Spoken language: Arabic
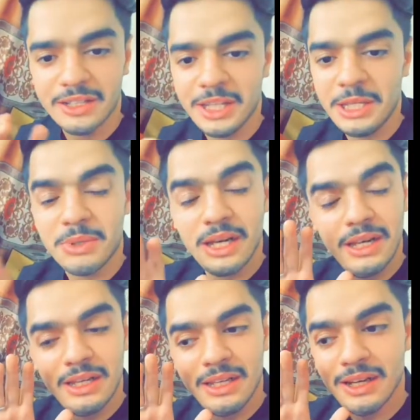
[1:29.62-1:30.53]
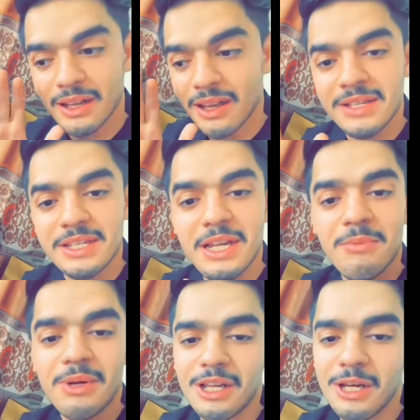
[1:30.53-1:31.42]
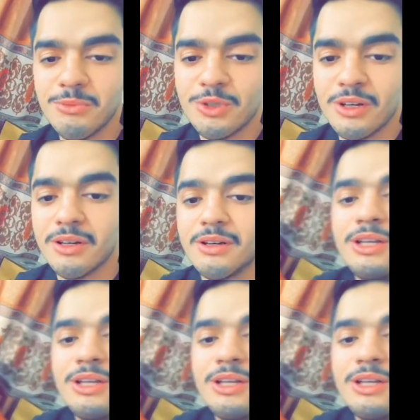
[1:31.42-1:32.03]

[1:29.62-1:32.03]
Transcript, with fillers: طيب قال لي الله يسلمك الحمد لله